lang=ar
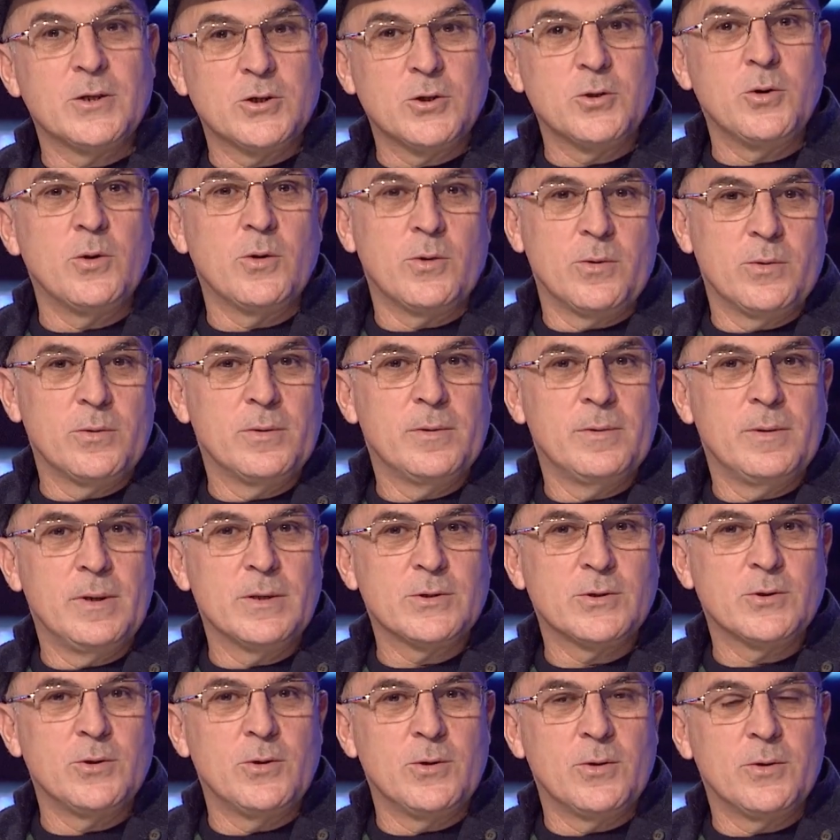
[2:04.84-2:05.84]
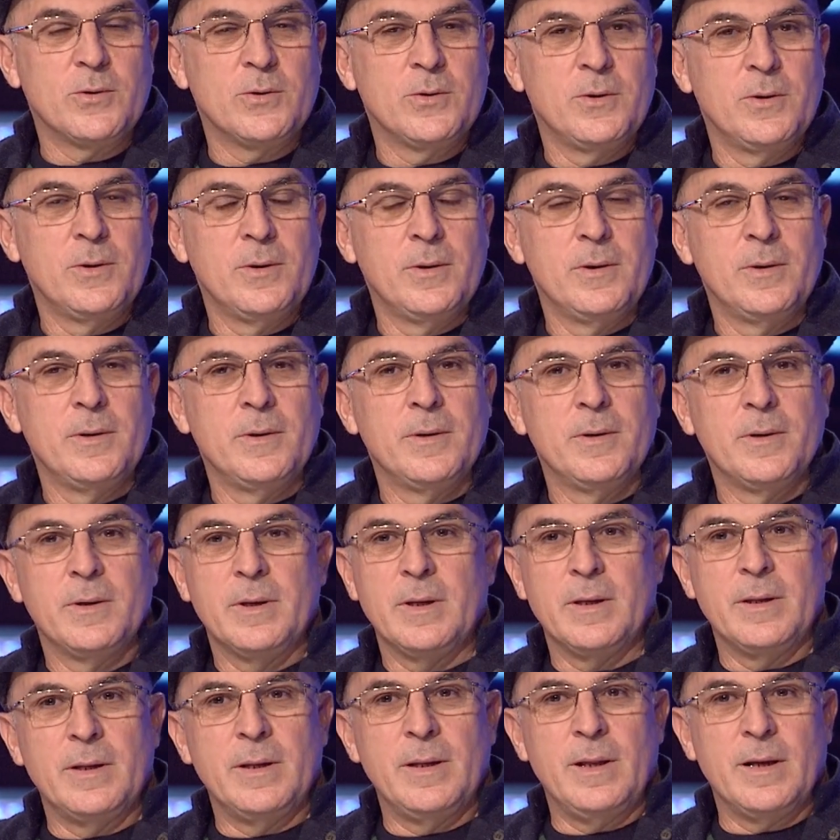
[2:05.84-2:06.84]
اشهر اشهر
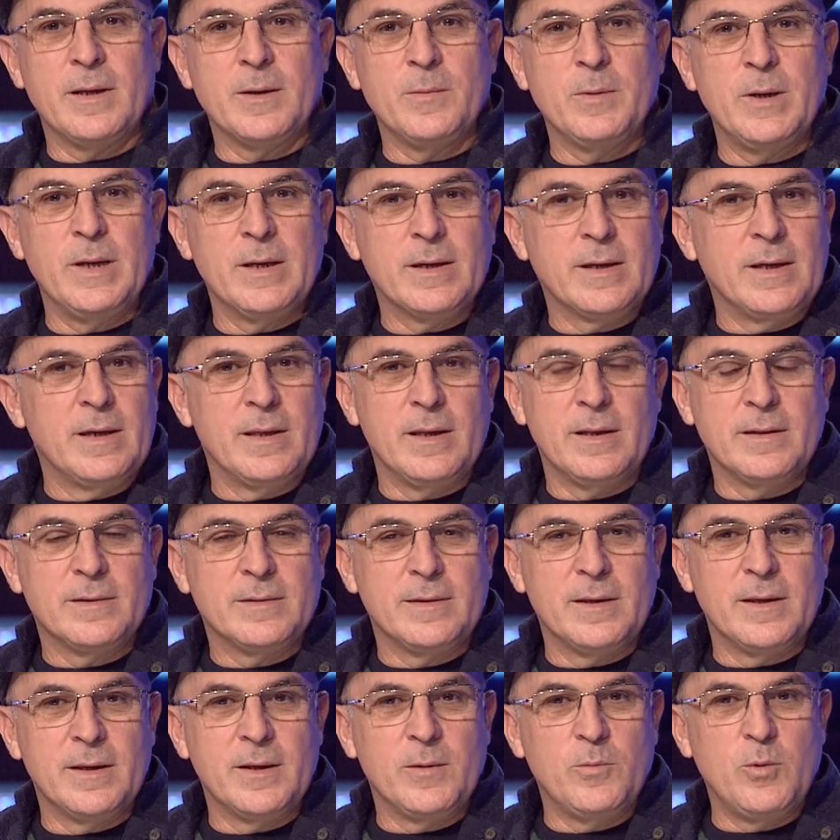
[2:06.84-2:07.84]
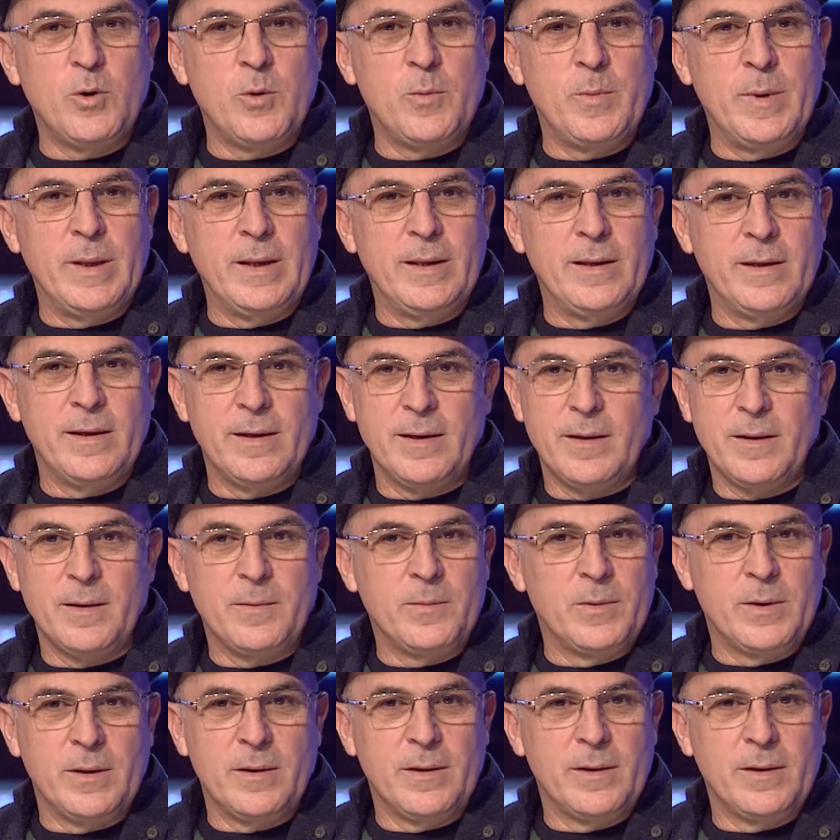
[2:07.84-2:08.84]
يعني العربة هي كانت آه،
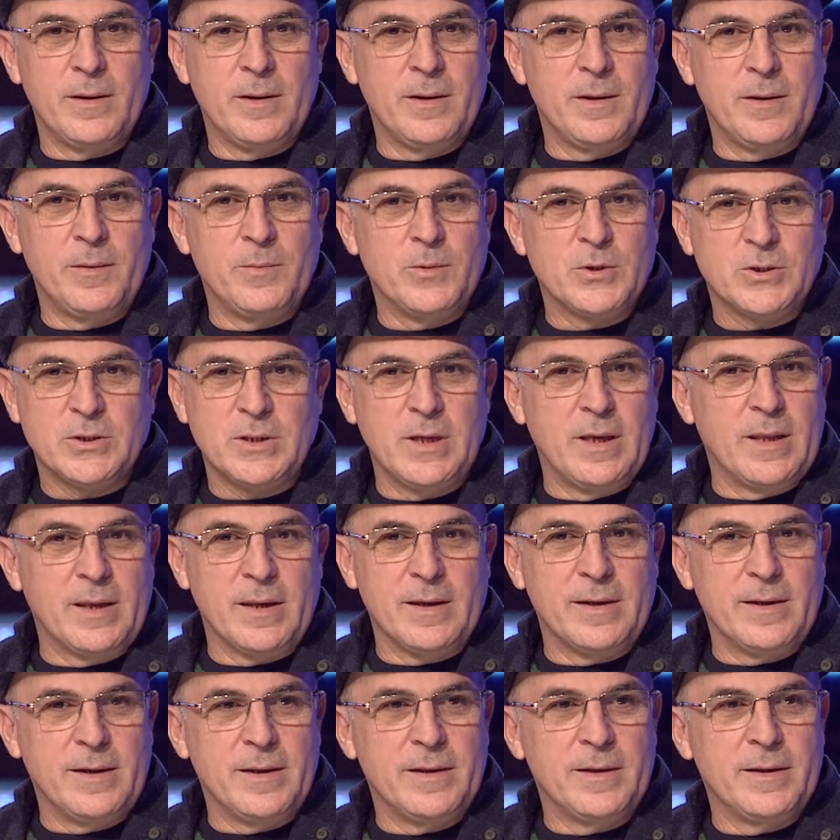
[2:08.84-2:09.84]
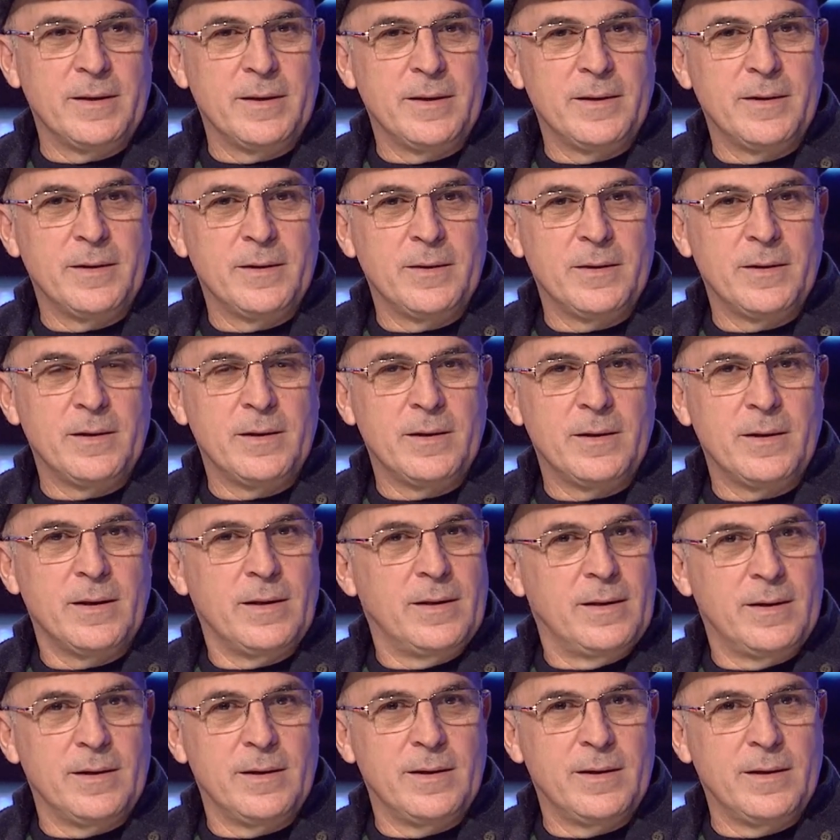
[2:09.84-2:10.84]
مهملة بالشارع يعني
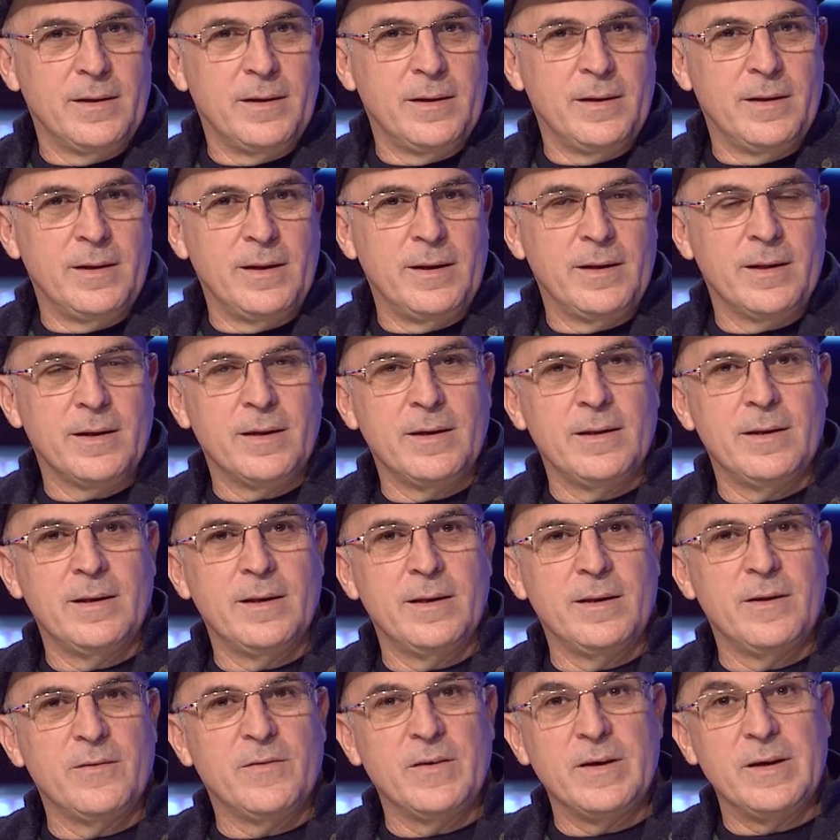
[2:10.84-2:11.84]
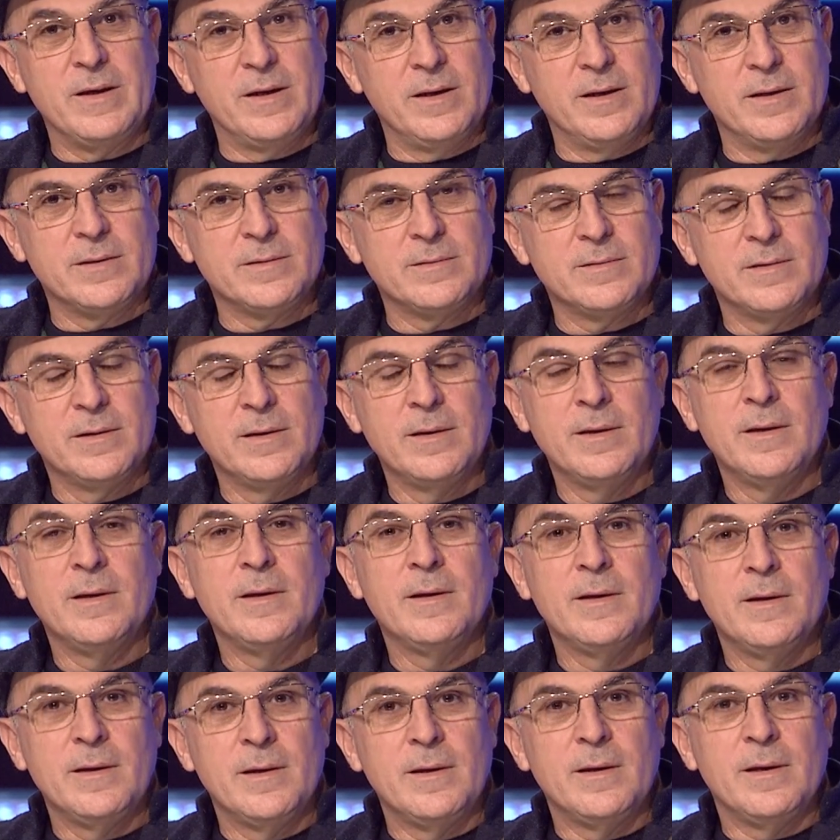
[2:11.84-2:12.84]
للنفايات
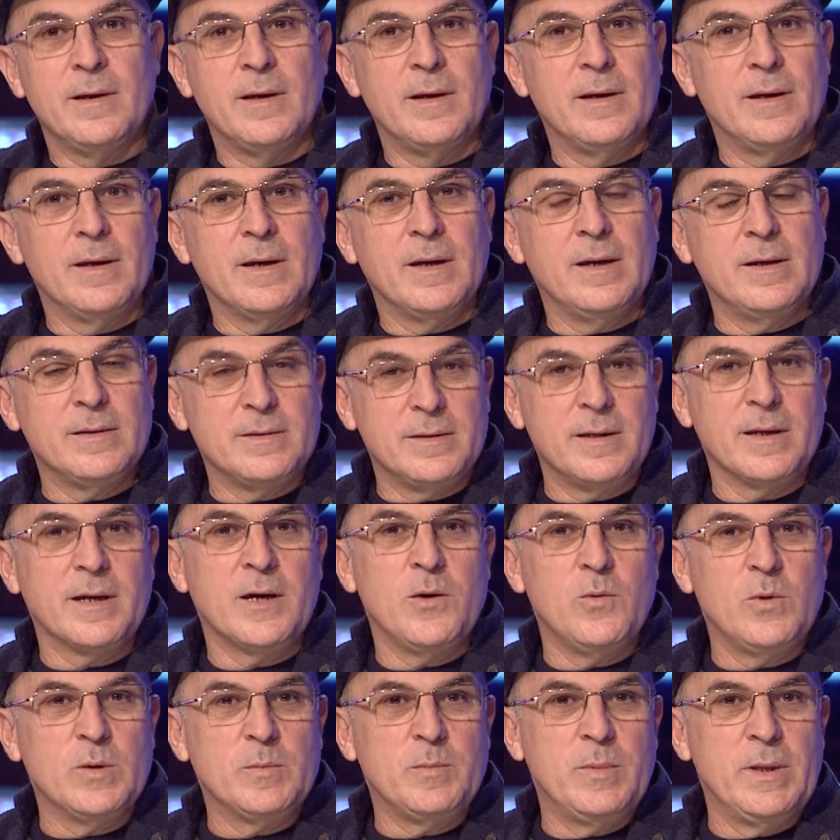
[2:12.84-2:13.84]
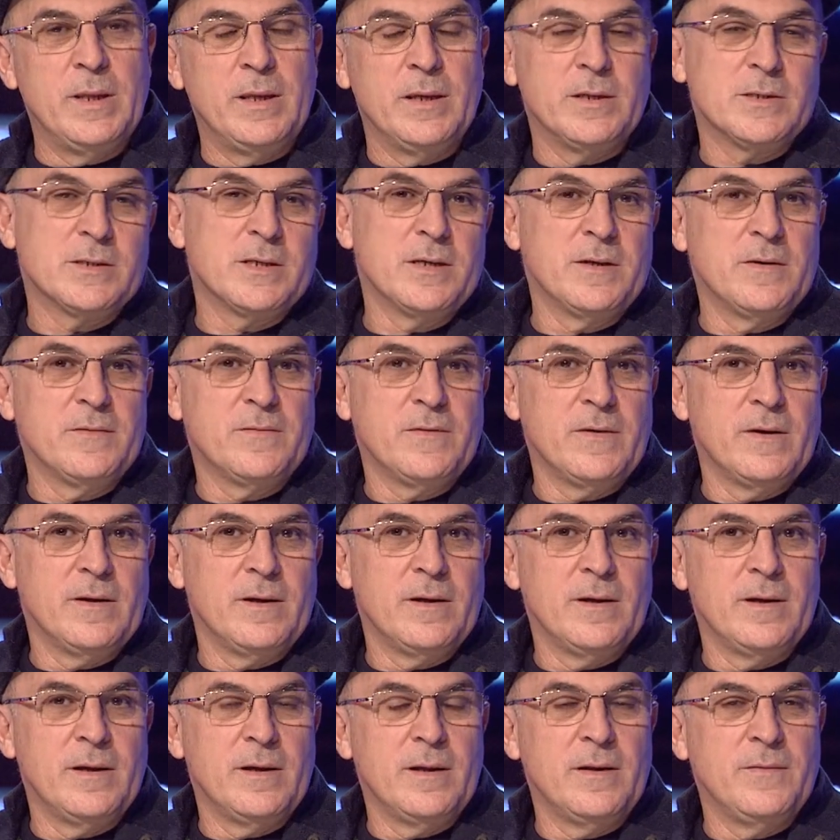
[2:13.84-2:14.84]
أخذتها كونت منها إشي
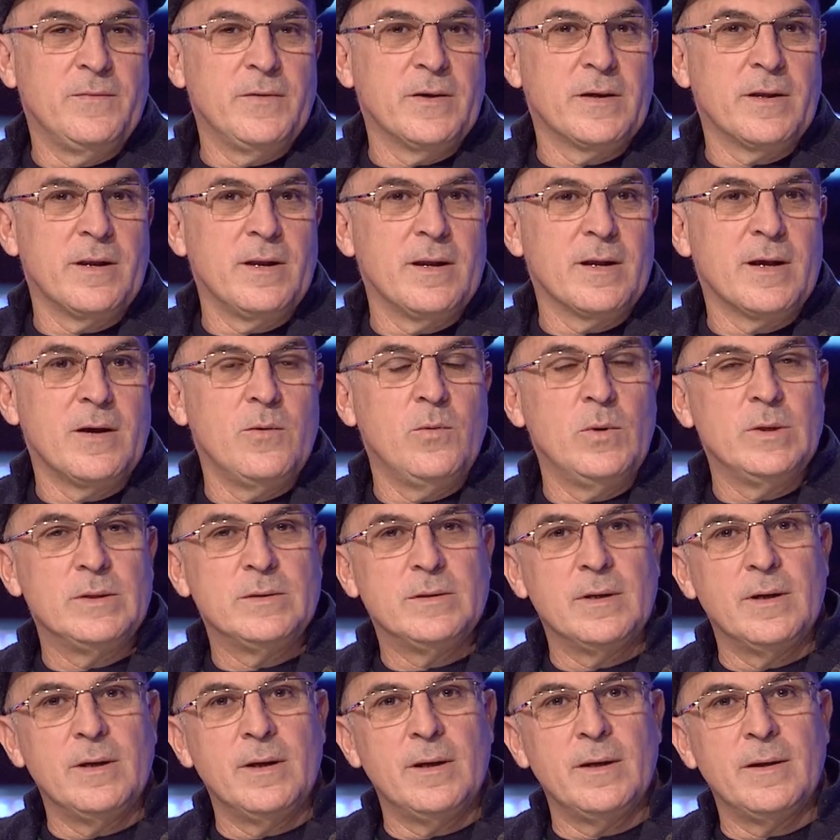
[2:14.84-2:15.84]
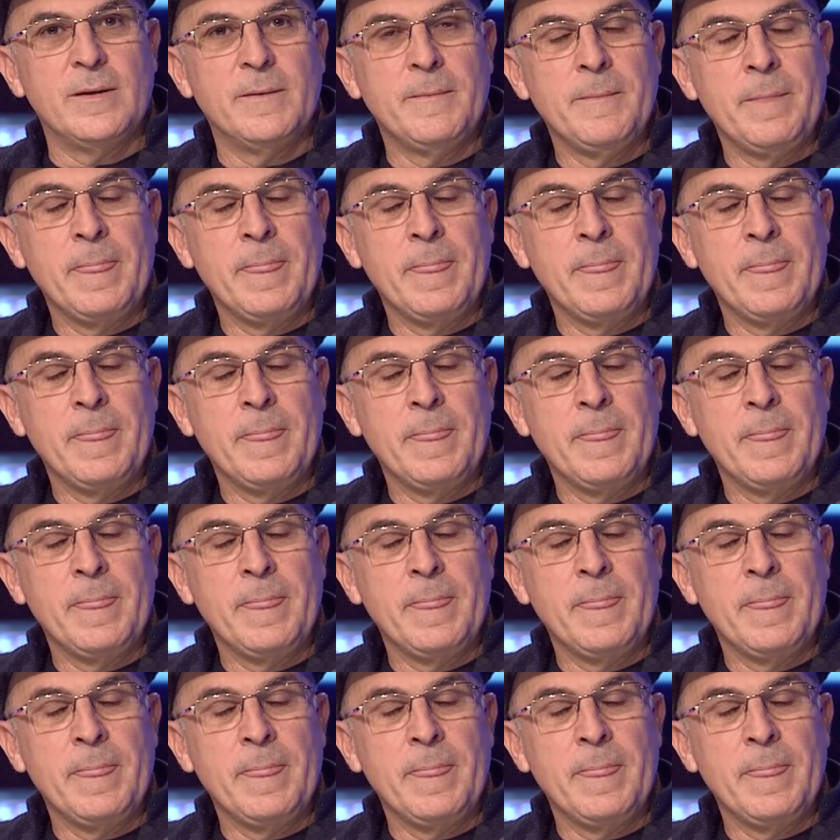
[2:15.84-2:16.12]
فالفكرة اللي كونتها